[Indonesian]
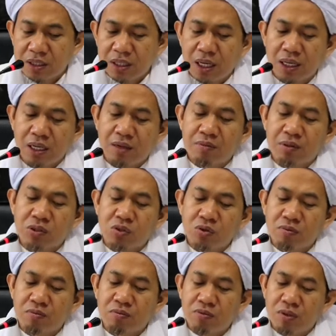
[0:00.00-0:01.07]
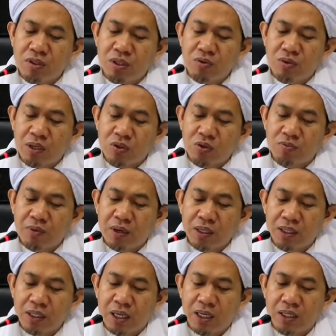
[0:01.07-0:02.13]
tidaklah masuk di waktu
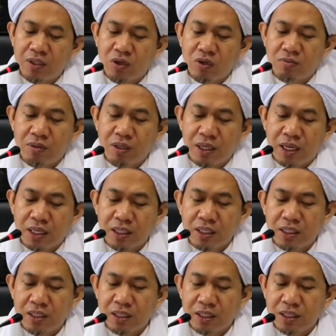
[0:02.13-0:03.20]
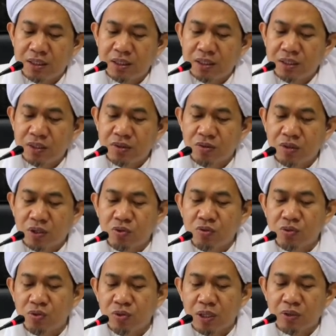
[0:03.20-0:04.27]
pagi al yauma hari ini
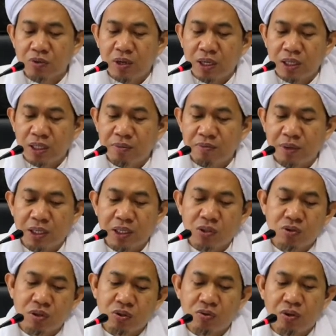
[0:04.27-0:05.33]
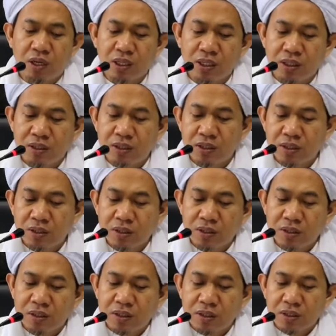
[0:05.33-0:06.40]
suatu suatu hari pada suatu hari
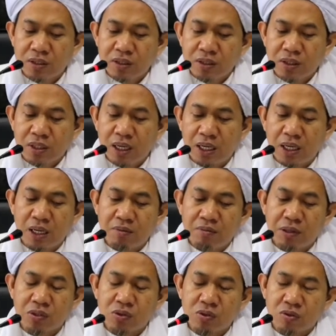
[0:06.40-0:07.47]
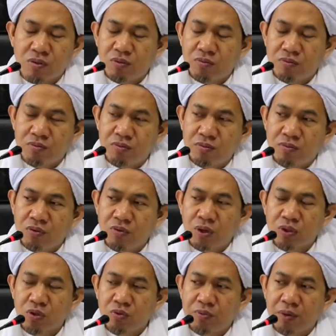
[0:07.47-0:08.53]
tidaklah masuk
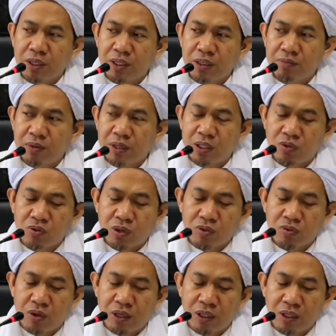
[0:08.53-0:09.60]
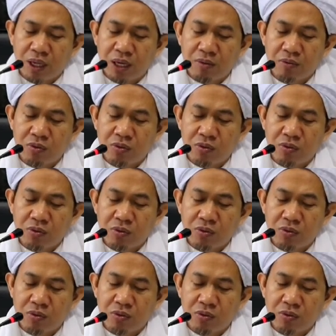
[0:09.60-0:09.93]
waktu pagi pada suatu hari